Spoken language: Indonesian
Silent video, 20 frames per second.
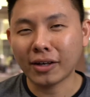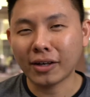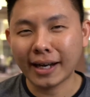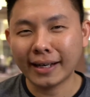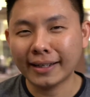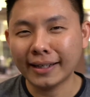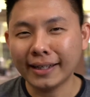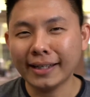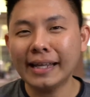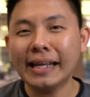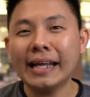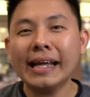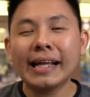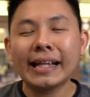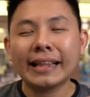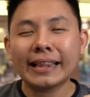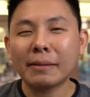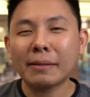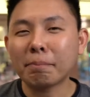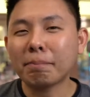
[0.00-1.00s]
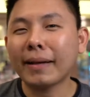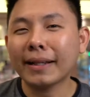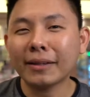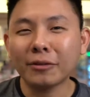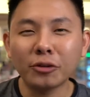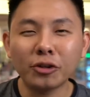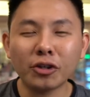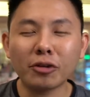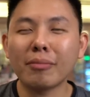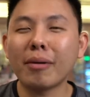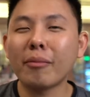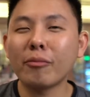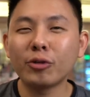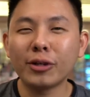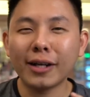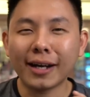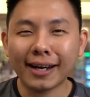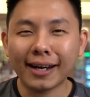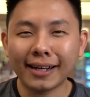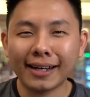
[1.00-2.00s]
Ready, tempat untuk
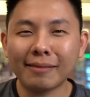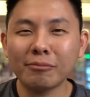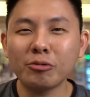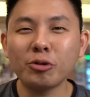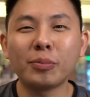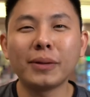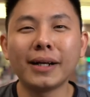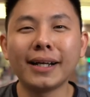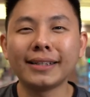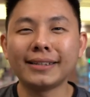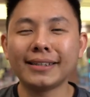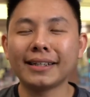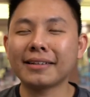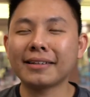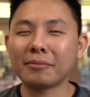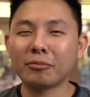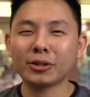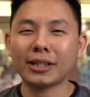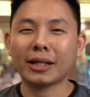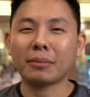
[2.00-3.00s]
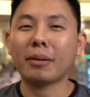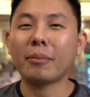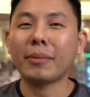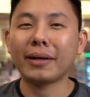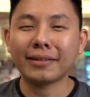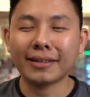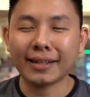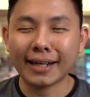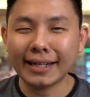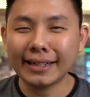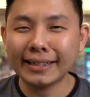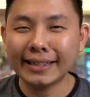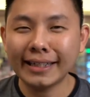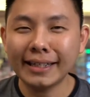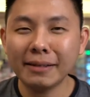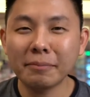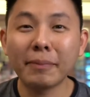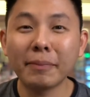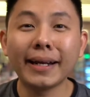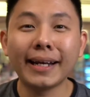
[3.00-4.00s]
memudahkan kamu belajar seputar pemasaran
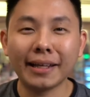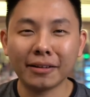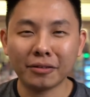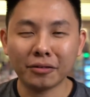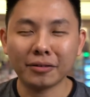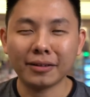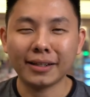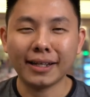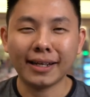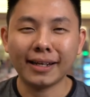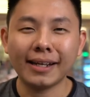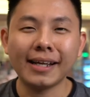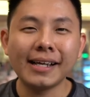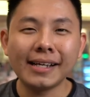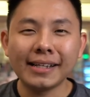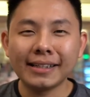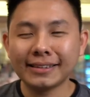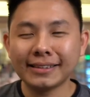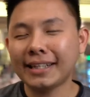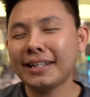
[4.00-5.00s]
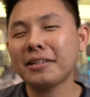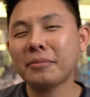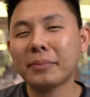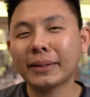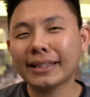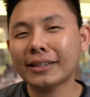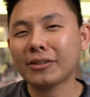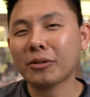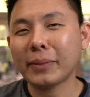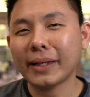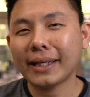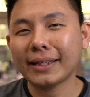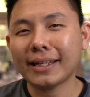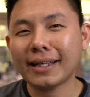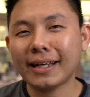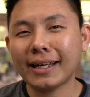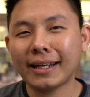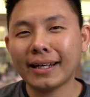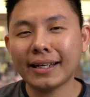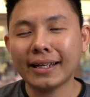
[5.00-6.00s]
di media sosial. Jadi seperti topik
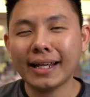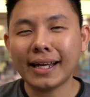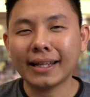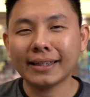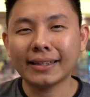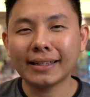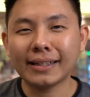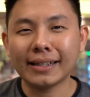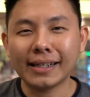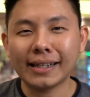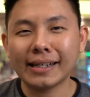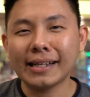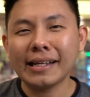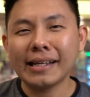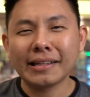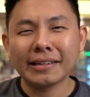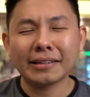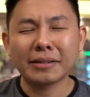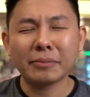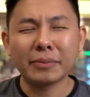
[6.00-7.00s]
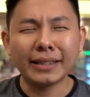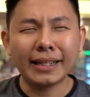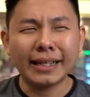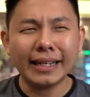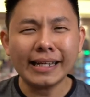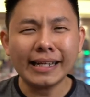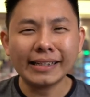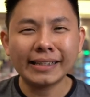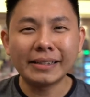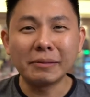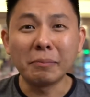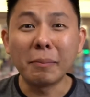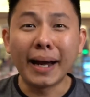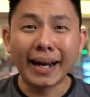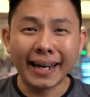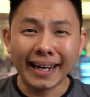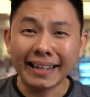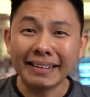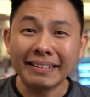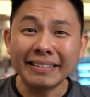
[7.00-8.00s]
kita hari ini adalah sebenarnya
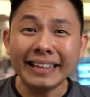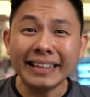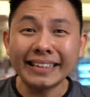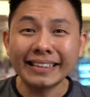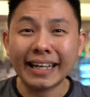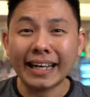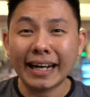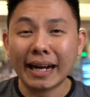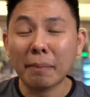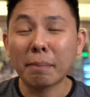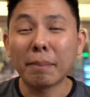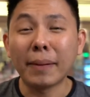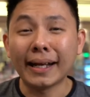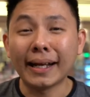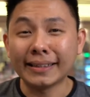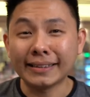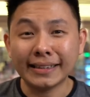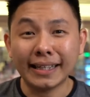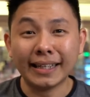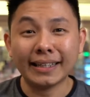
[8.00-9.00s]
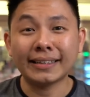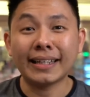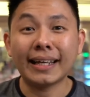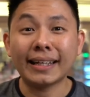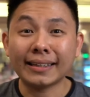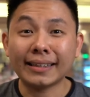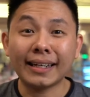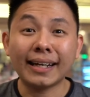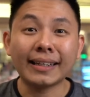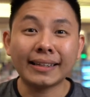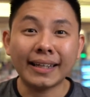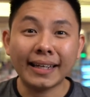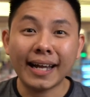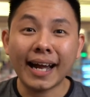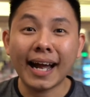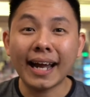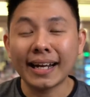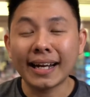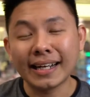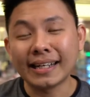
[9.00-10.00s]
gimana sih cara baca data-data
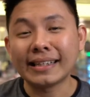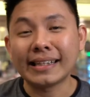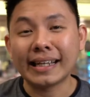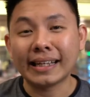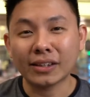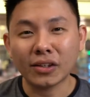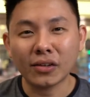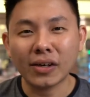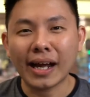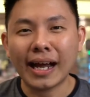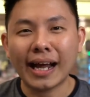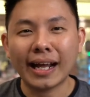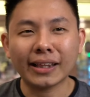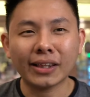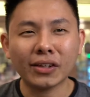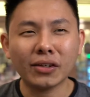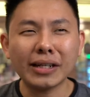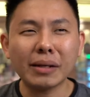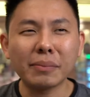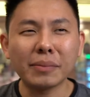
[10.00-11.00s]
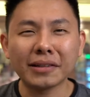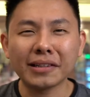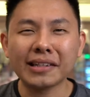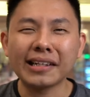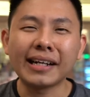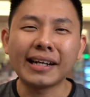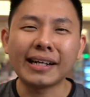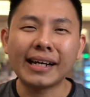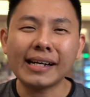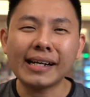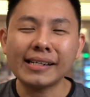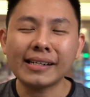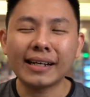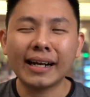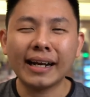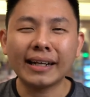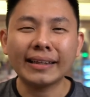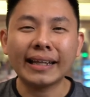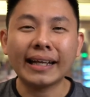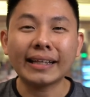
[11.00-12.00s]
yang ada di TikTok atau yang biasa dikenal
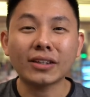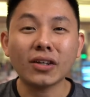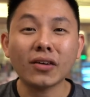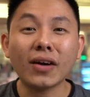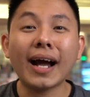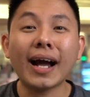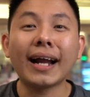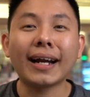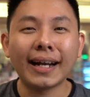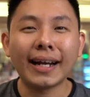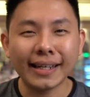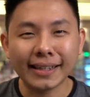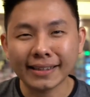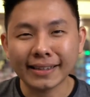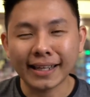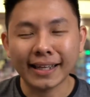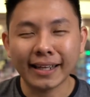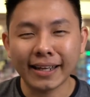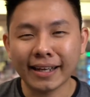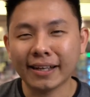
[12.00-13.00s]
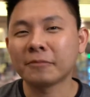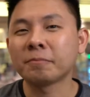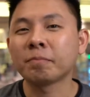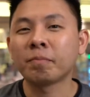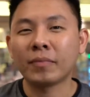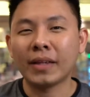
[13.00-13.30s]
dengan TikTok Analytics ya.